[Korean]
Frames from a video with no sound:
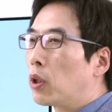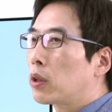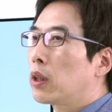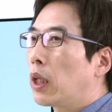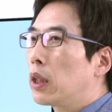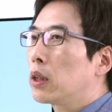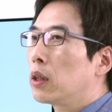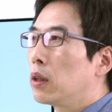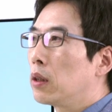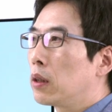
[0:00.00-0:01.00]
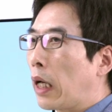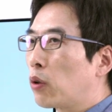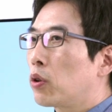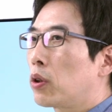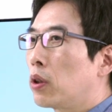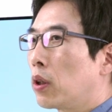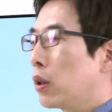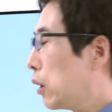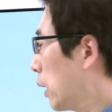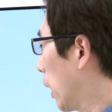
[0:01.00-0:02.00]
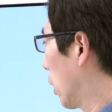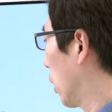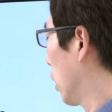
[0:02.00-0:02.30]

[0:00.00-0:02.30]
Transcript: 멀크 같은 다국적 의학